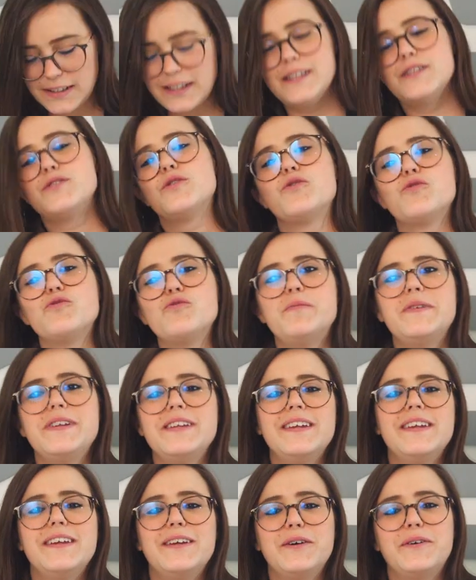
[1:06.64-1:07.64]
Et sans
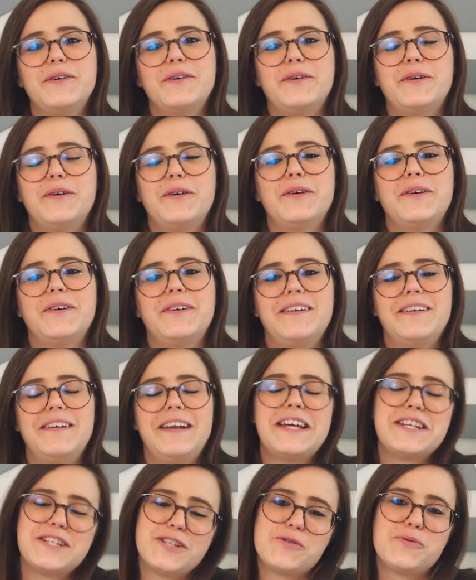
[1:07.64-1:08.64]
oublier
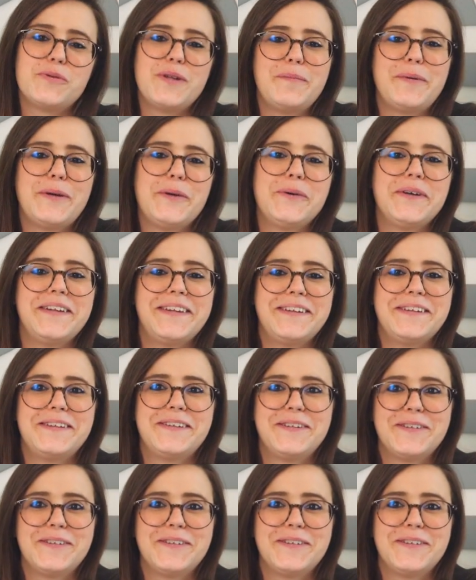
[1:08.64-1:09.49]
la gestion des priorités.